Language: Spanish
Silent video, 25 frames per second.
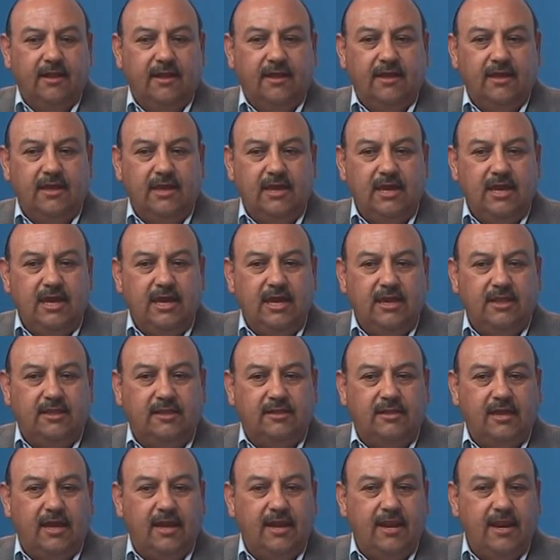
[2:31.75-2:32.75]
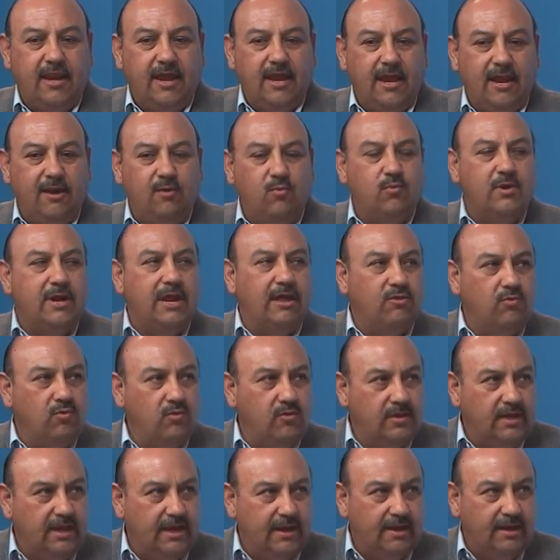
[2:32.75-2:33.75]
y tiene alguna
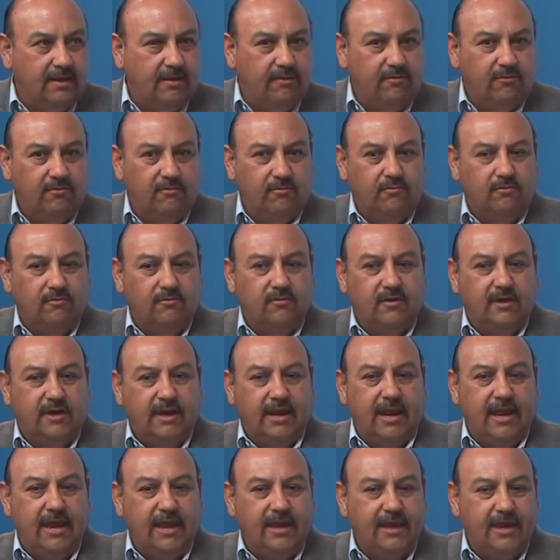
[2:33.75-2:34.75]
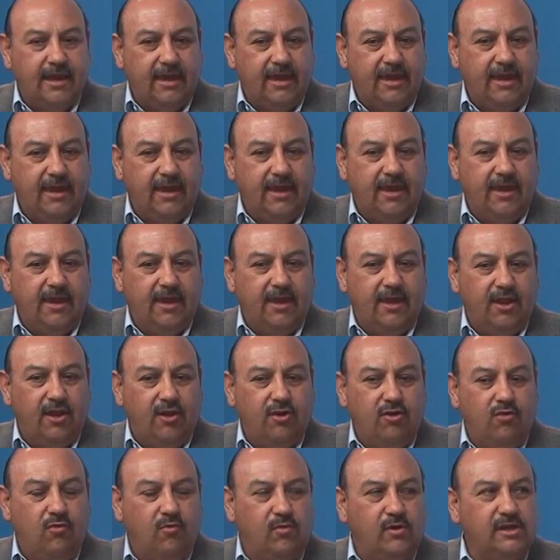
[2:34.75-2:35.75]
duda o cree que
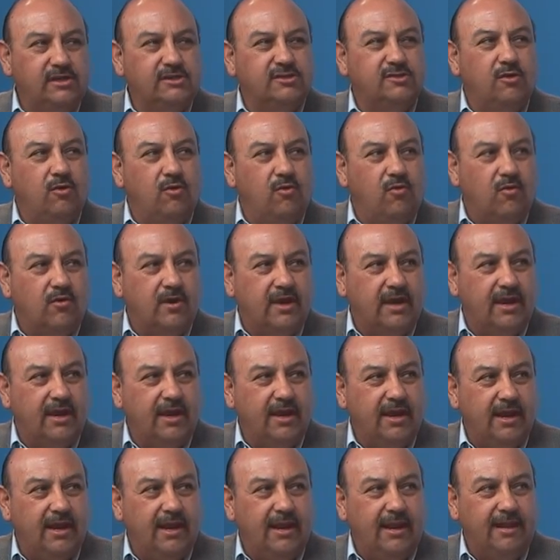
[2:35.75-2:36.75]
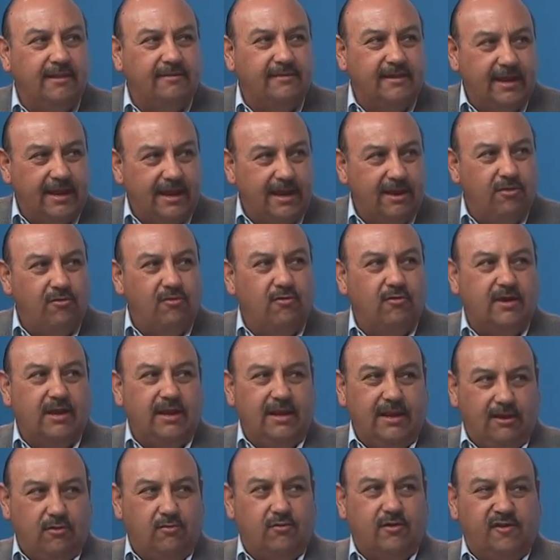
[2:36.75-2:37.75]
no es lo que le entregaron, lo que
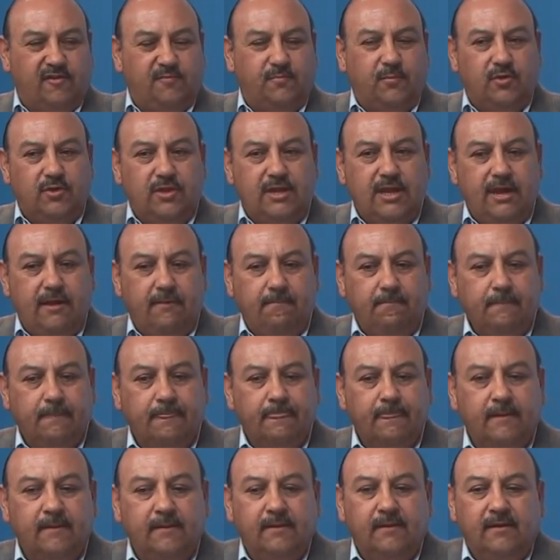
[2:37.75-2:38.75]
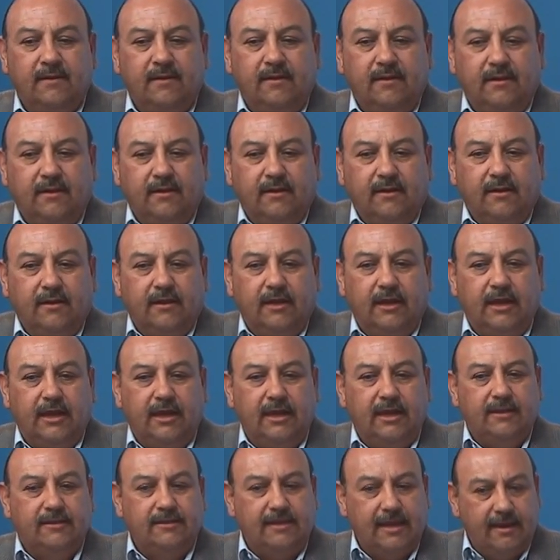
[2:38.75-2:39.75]
le correspondía,
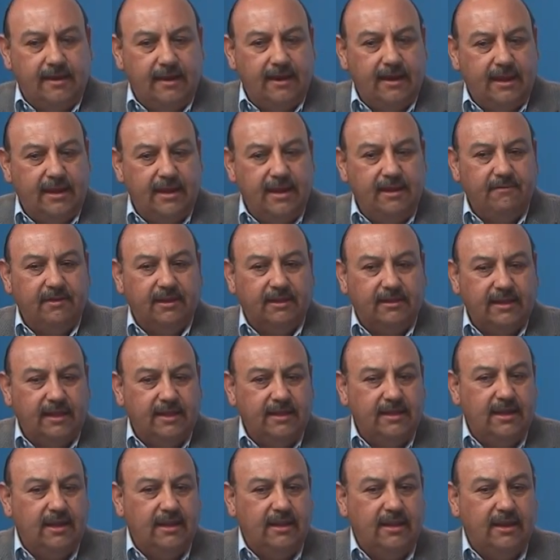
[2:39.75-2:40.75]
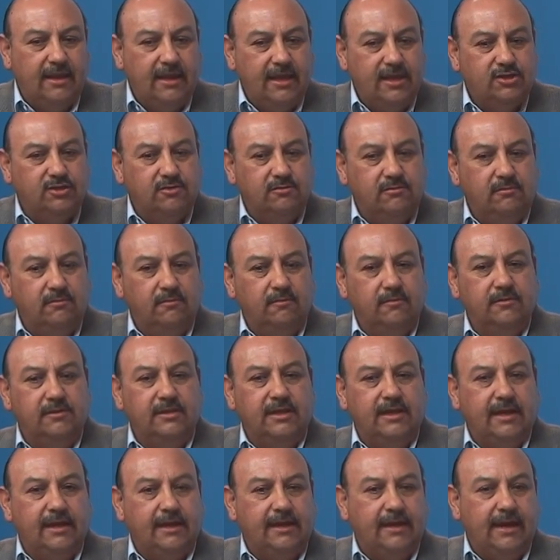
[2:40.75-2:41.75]
eh, tiene la libertad y el derecho
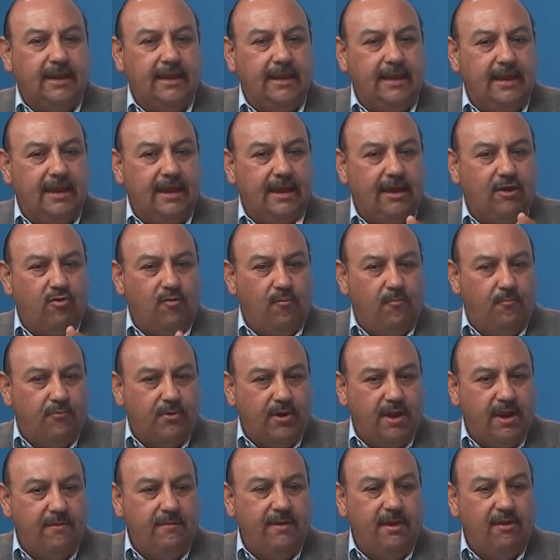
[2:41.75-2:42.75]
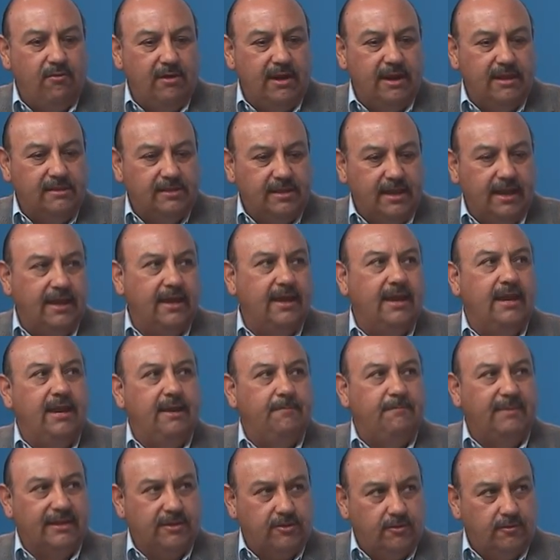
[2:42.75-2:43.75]
de que le compruebe o le entregue
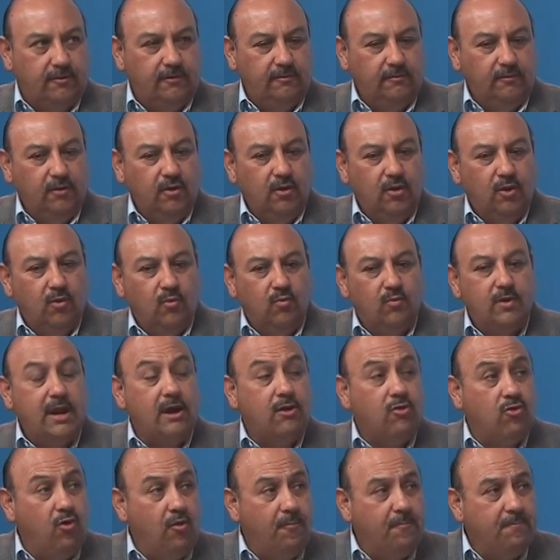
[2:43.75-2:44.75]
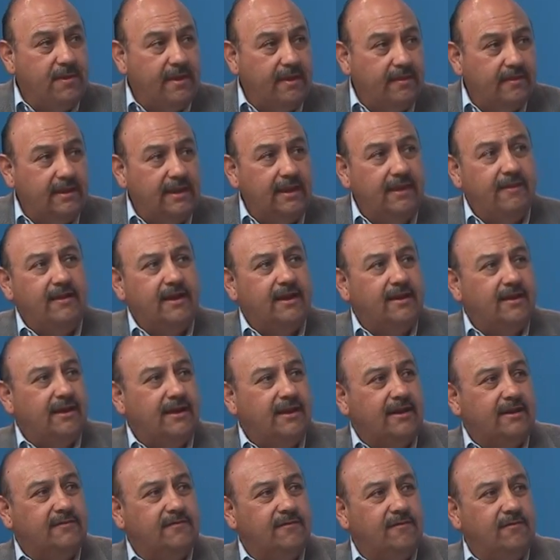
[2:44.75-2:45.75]
el patrón una copia de la
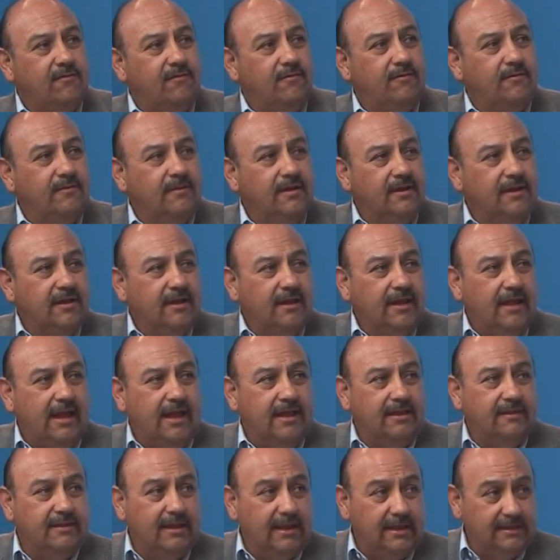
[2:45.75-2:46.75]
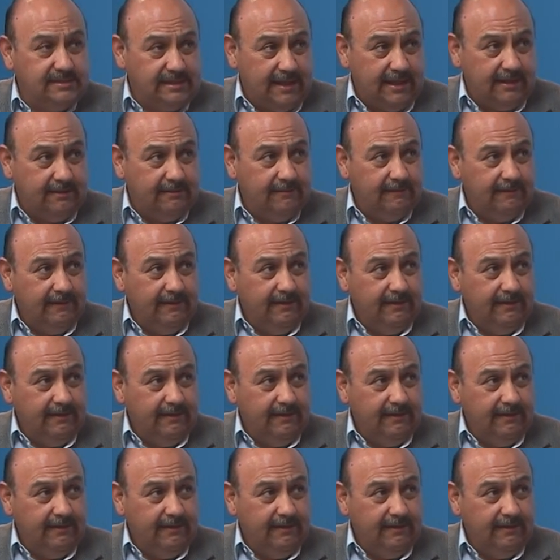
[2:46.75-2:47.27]
declaración ante el SAT.